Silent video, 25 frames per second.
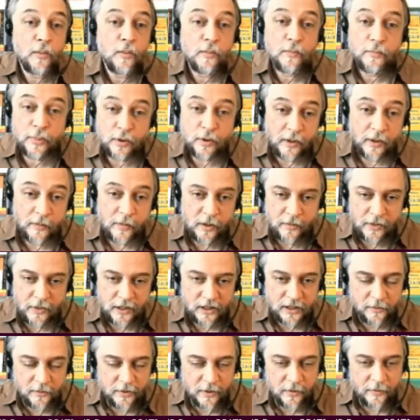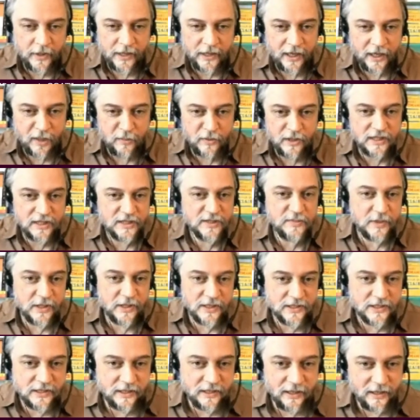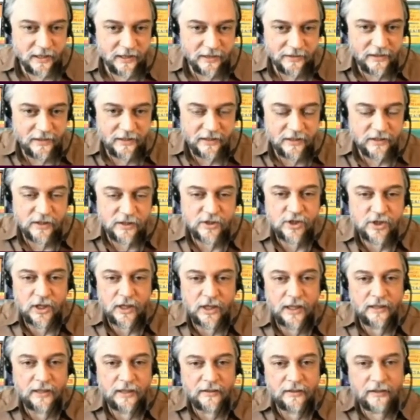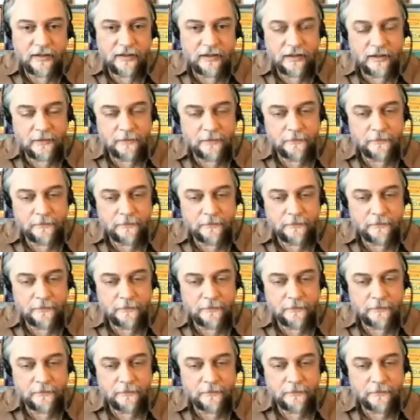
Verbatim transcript: probabilmente per pagarmi le spese della, dell'energia elettrica.